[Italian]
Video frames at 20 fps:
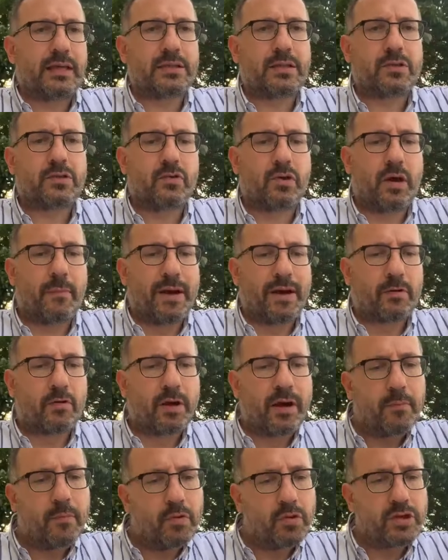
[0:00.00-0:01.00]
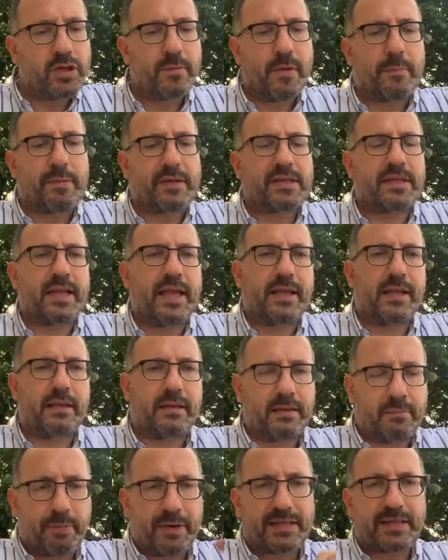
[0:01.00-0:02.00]
l'assessore Marco Cabusi, ma
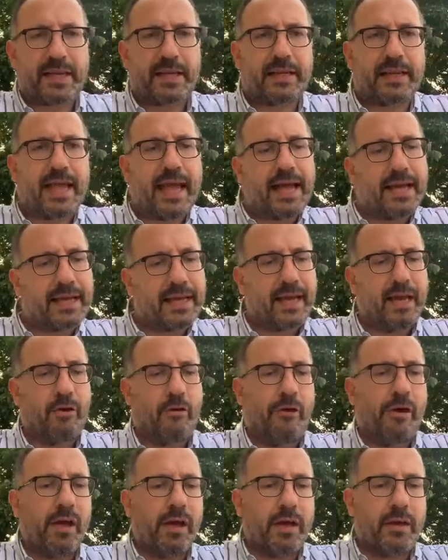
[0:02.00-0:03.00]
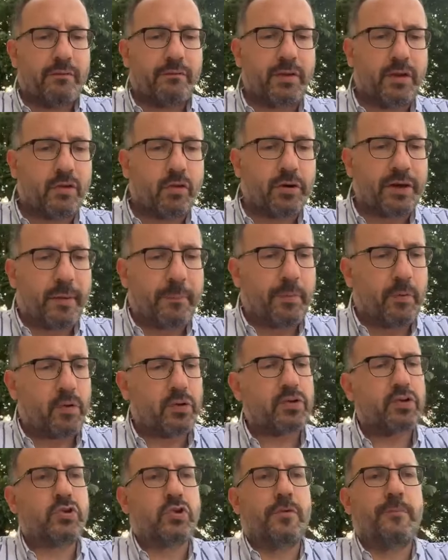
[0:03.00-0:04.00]
presente presente anche Vittorio
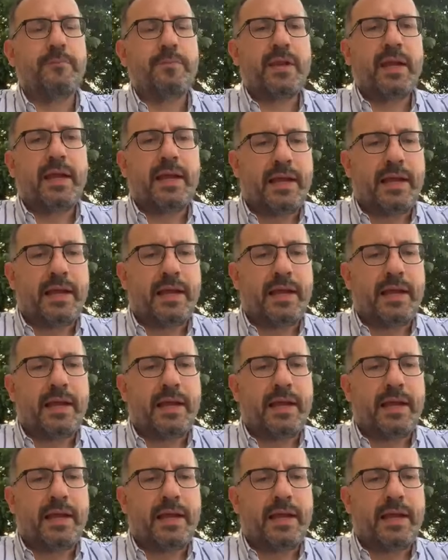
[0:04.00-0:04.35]
Appoggio,